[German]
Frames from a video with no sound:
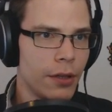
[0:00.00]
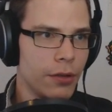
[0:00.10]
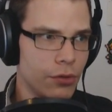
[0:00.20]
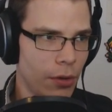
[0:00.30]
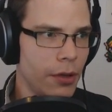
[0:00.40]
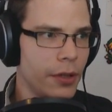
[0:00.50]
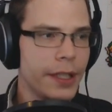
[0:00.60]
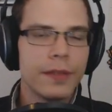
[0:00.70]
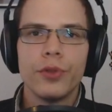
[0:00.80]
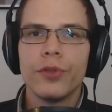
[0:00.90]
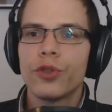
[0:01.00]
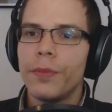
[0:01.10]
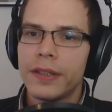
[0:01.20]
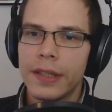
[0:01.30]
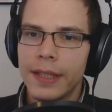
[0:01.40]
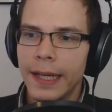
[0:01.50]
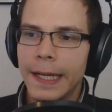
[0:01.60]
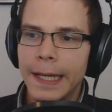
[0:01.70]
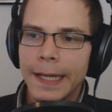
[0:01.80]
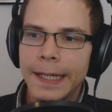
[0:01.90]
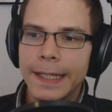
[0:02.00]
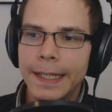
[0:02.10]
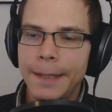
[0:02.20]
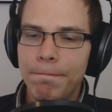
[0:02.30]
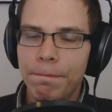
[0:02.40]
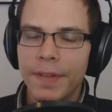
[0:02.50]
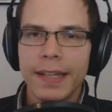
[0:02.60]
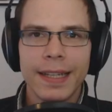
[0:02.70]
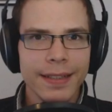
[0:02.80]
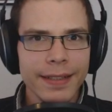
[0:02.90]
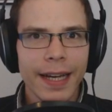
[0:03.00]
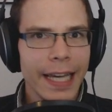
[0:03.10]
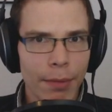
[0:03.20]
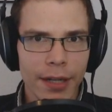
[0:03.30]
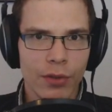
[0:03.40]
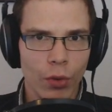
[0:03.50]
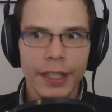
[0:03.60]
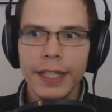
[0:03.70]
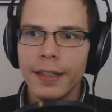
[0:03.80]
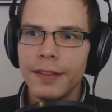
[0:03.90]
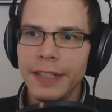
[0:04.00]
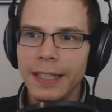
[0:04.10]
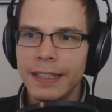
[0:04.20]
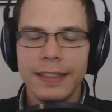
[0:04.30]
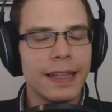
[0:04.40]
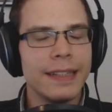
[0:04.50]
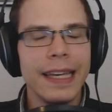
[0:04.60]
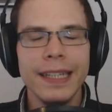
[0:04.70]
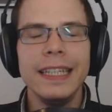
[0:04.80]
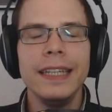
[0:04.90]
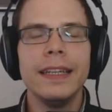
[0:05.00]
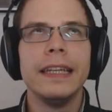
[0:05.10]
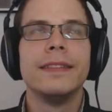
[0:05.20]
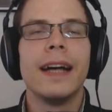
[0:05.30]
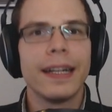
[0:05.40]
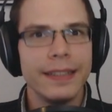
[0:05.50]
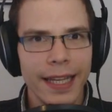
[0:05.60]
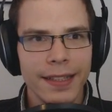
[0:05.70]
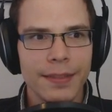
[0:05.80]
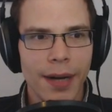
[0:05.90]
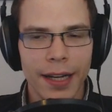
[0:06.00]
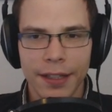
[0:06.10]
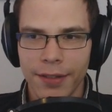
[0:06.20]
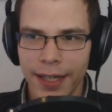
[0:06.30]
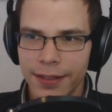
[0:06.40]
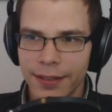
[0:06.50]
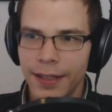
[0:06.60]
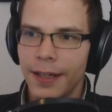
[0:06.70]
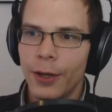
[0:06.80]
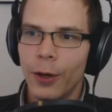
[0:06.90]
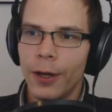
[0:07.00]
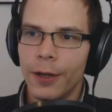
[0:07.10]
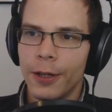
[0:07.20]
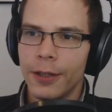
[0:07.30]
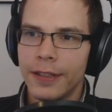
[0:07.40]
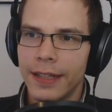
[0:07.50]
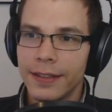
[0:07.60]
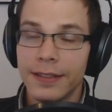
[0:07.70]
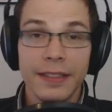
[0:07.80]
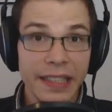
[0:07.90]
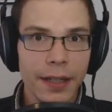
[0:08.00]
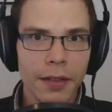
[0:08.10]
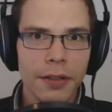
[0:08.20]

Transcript: So, jetzt müsste es schon besser sein. Ähm, das ist ja immer so. Irgendwie dieser Denki, ich sage es jedes Mal, ich weiß, äh, das ist ein Tier.